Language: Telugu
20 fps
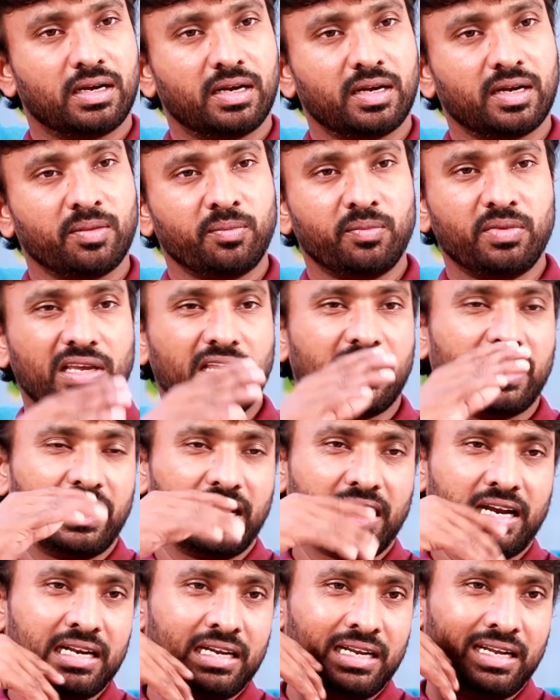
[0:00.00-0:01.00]
అంటే మీకు
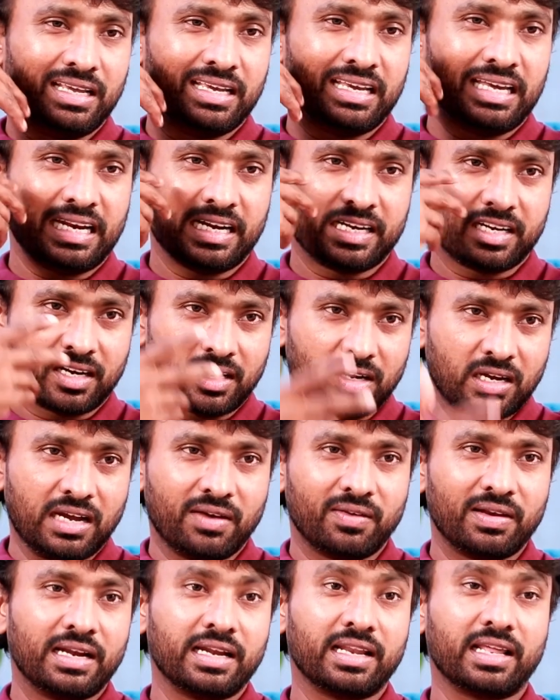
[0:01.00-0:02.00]
ఎలాంటి క్యారెక్టర్
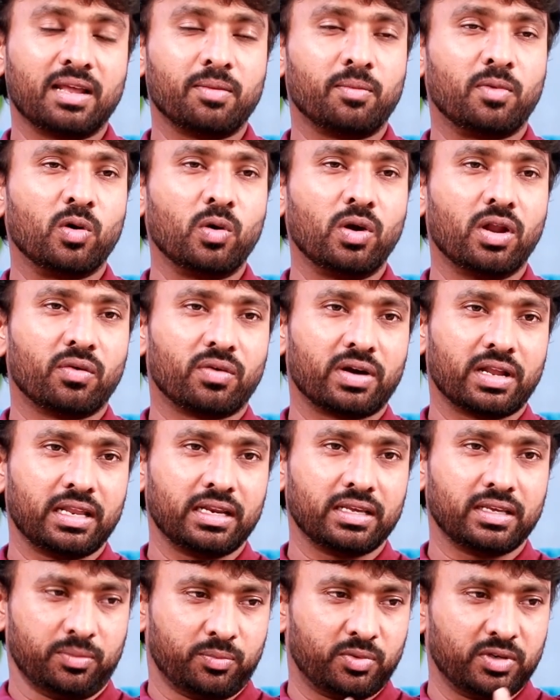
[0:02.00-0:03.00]
కావాలంటే అలా మౌల్డ్
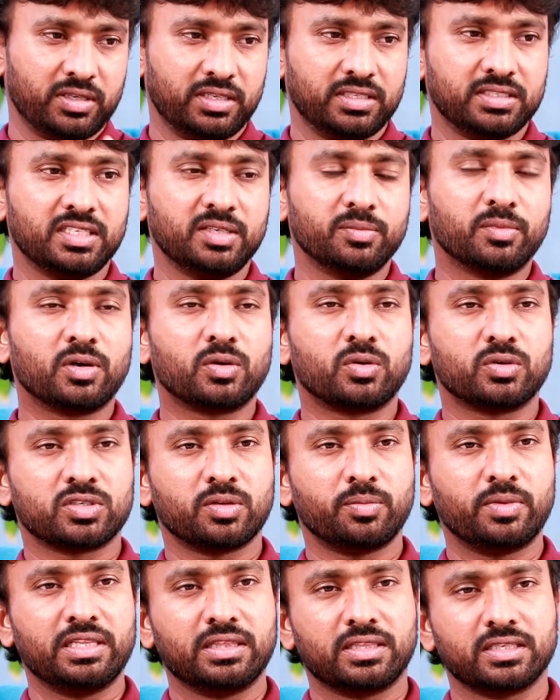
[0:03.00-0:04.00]
అవ్వడానికి ఇప్పుడు ఈ సినిమా
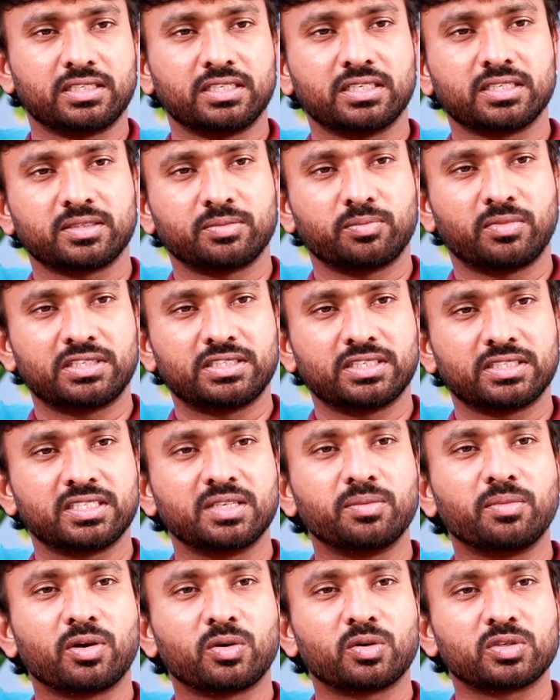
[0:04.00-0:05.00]
కోసమే ఇంత చిన్న బడ్జెట్
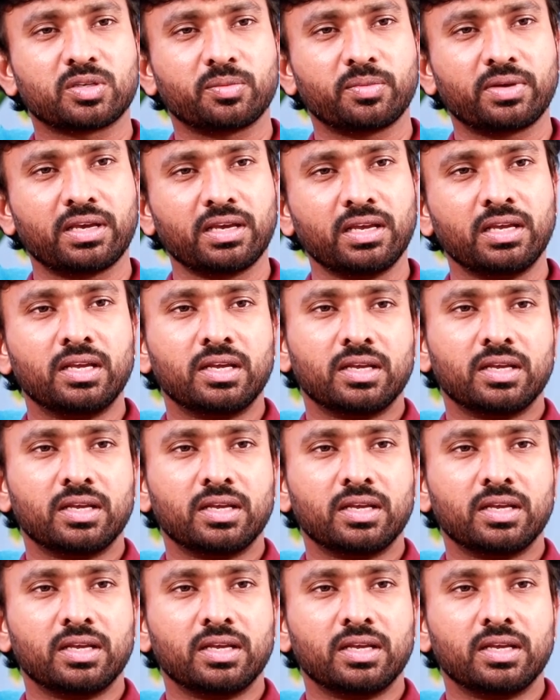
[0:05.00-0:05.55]
సినిమా కోసమే